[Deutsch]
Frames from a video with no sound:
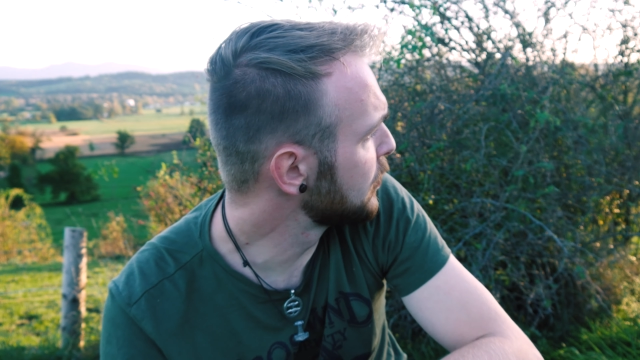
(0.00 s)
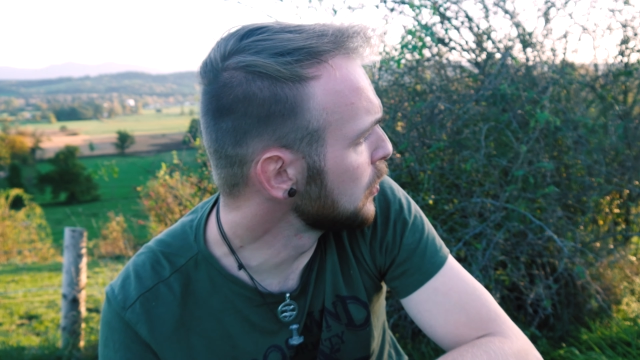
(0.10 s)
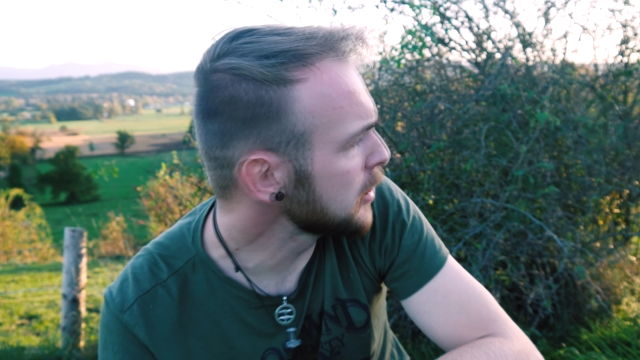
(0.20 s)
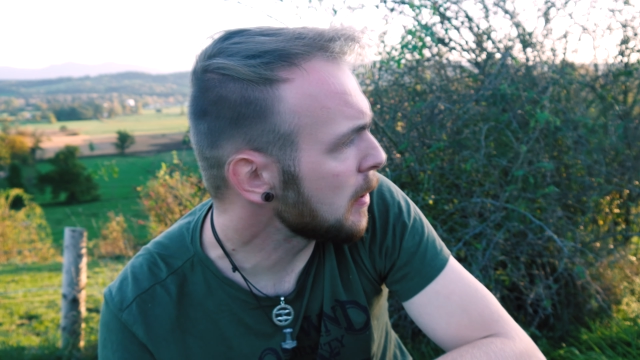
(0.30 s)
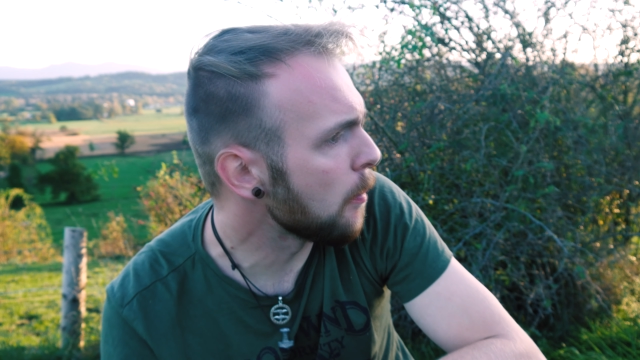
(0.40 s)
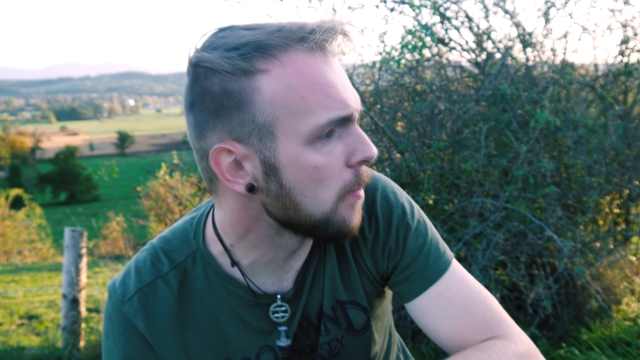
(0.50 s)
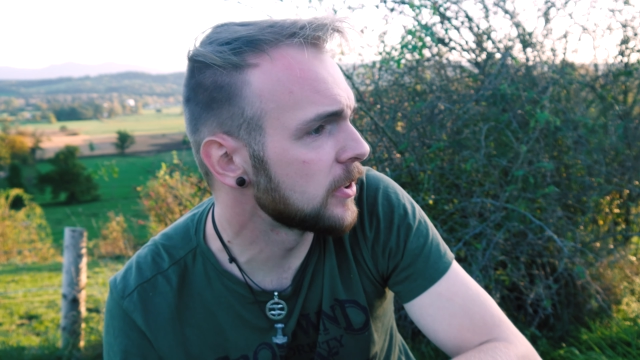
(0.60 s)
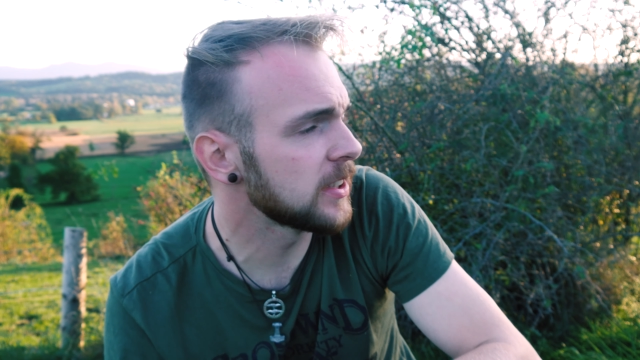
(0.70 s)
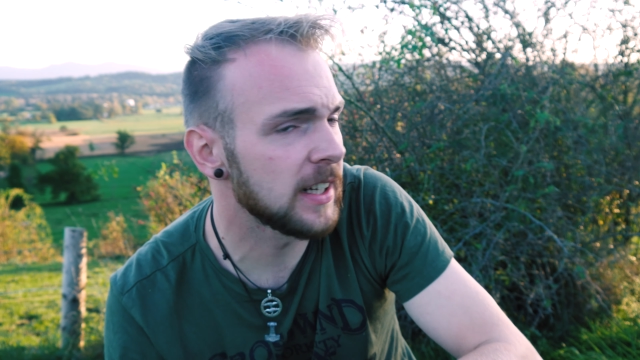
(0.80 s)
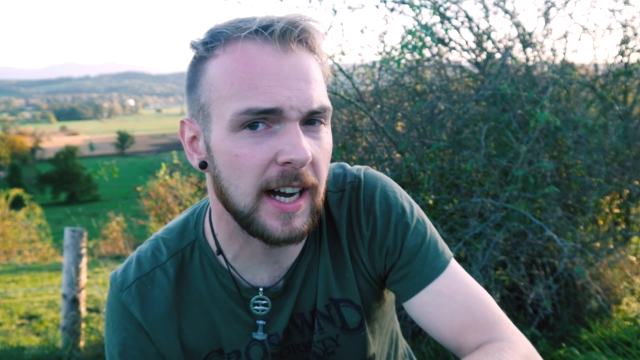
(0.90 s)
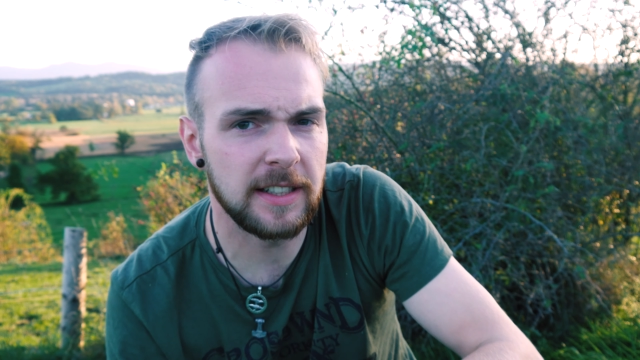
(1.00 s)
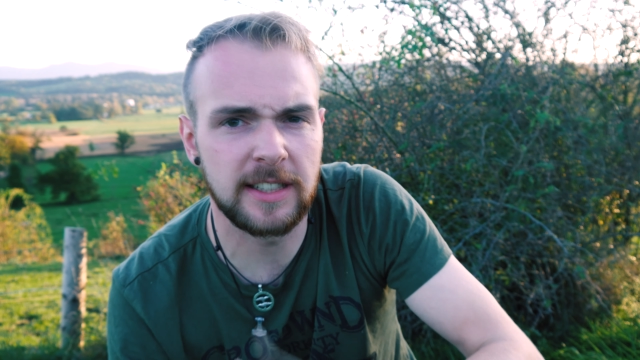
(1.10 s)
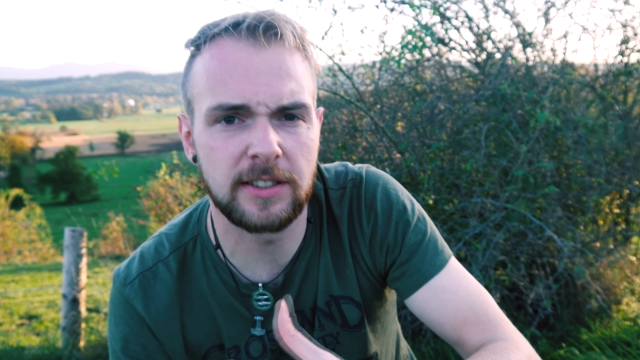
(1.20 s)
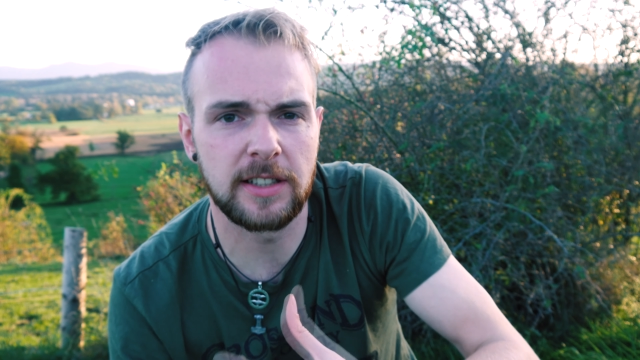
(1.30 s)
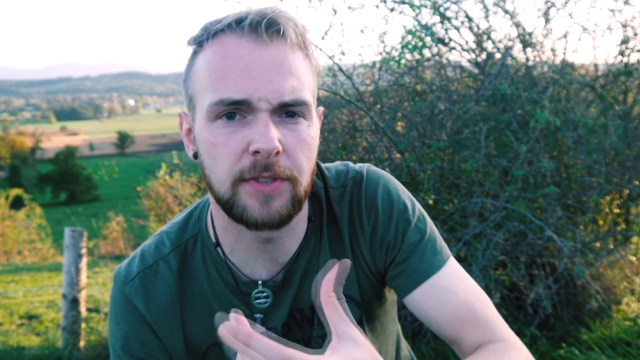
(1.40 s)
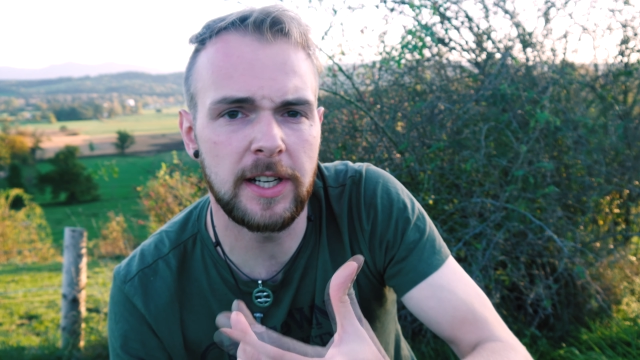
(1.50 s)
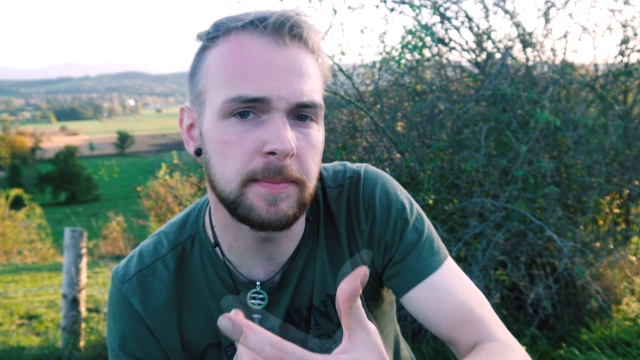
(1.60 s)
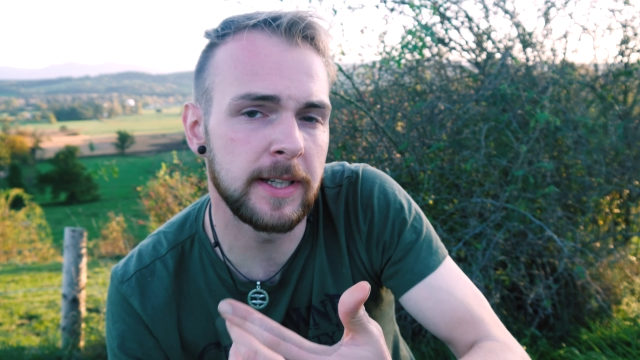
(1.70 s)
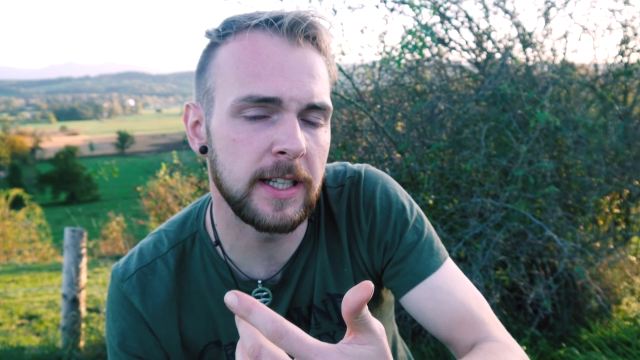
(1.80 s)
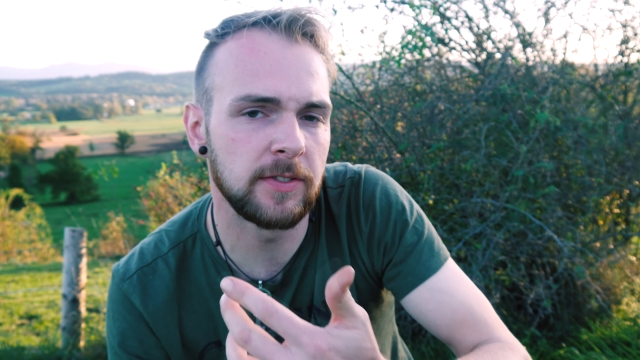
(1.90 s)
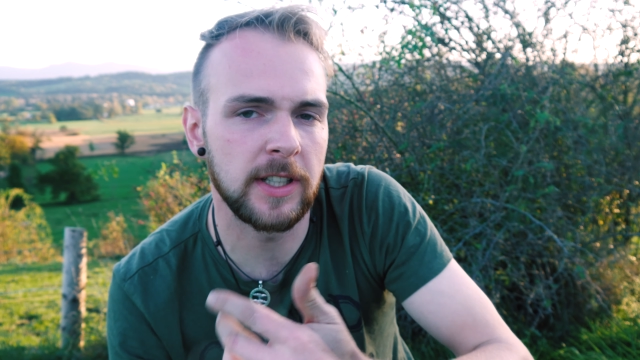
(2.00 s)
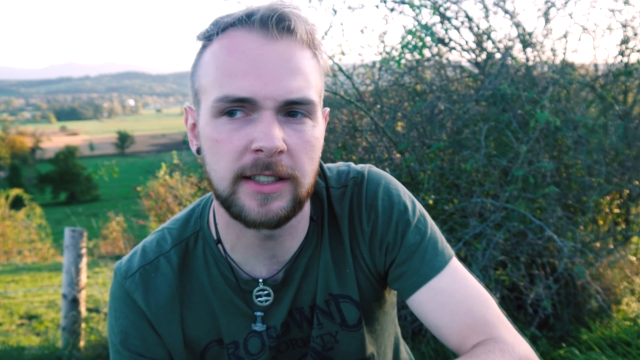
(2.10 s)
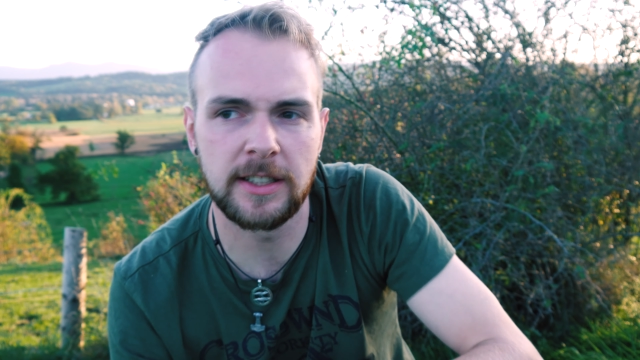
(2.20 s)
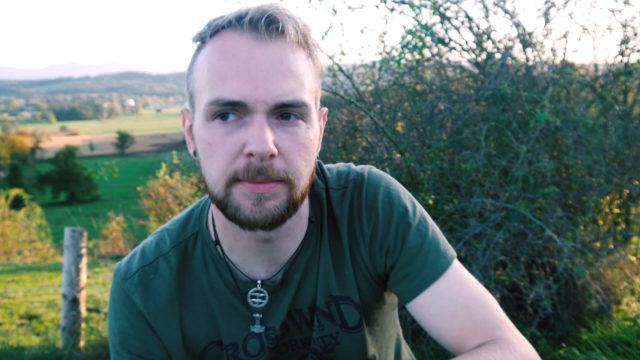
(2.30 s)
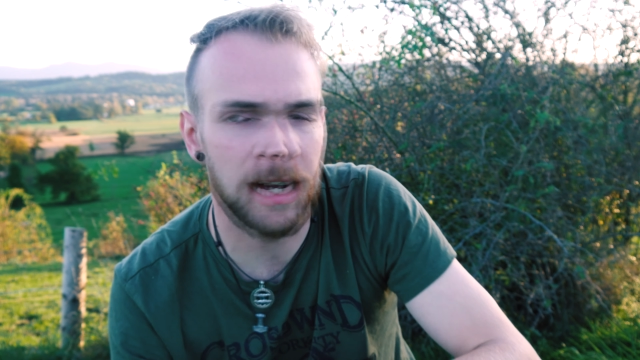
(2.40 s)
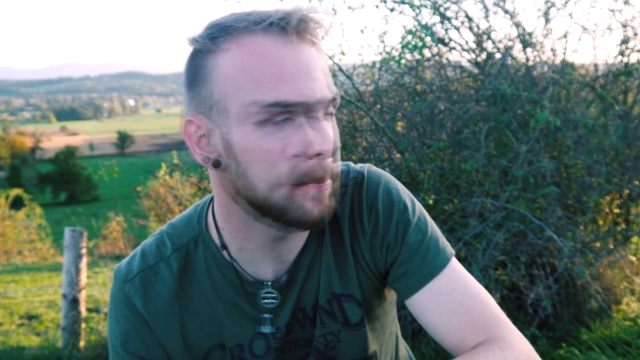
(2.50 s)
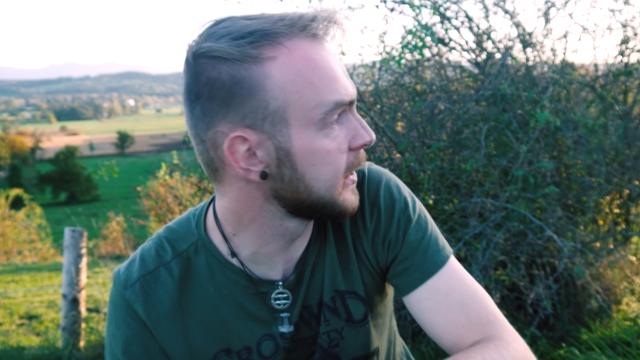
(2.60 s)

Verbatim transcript: süß ein bisschen hart, da, ist, da fehlt mir irgendwie gerade das Mark bei